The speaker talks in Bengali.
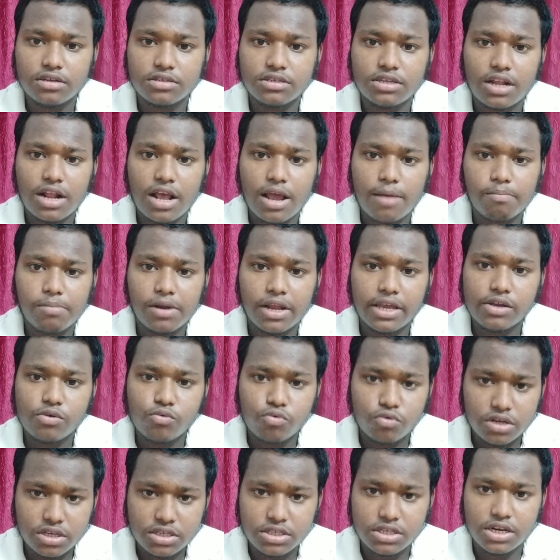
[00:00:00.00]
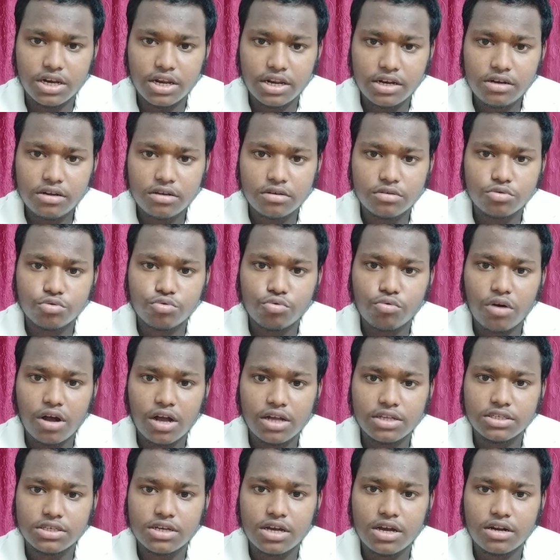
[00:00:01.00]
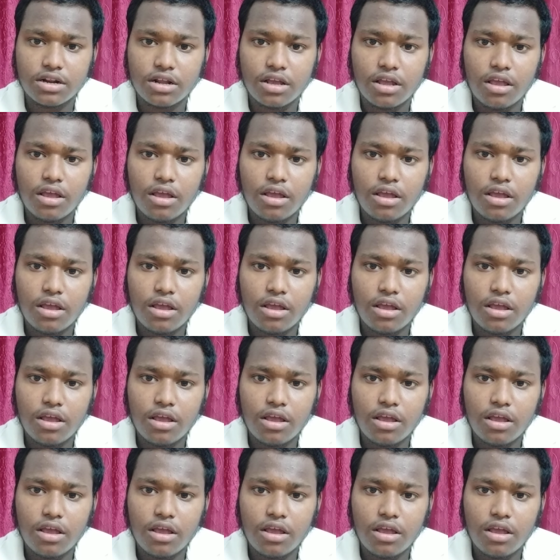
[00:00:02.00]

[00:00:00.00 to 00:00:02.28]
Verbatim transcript: যারা অ্যাপ্লাই করেছিলেন দু হাজার